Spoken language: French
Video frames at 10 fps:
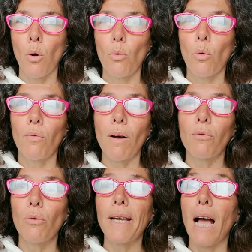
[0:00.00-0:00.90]
où on va
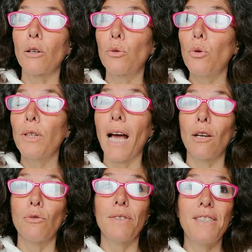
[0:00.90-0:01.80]
vouer un culte à
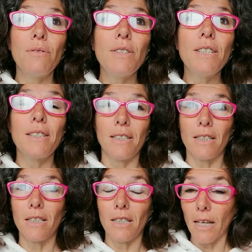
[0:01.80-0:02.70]
une
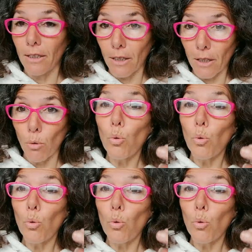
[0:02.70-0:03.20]
divinité qui a été,